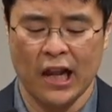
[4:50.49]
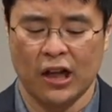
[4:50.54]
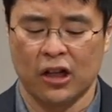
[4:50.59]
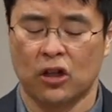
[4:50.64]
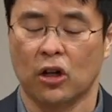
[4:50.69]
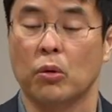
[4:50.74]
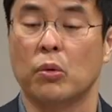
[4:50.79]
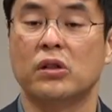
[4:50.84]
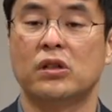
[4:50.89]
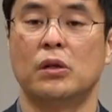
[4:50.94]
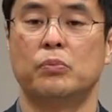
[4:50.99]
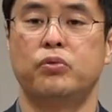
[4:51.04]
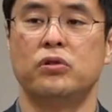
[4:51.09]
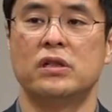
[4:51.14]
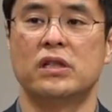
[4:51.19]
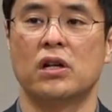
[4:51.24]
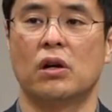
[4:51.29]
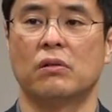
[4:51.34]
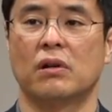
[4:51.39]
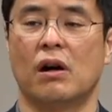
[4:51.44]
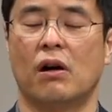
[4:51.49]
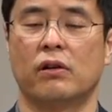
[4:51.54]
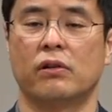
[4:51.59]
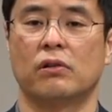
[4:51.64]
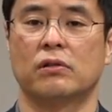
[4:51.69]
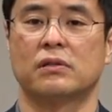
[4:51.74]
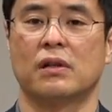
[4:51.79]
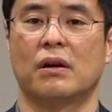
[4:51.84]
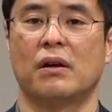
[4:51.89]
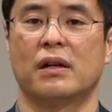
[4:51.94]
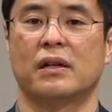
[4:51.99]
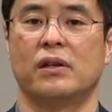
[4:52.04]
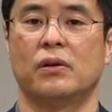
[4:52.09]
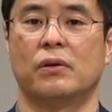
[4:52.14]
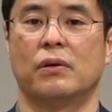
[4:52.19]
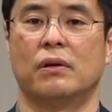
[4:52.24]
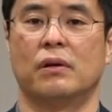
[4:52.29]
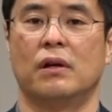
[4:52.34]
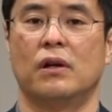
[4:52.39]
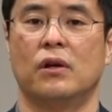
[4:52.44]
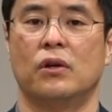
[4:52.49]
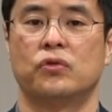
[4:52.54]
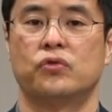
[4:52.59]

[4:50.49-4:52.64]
그러면 그 불시험과 어려운 상황이요.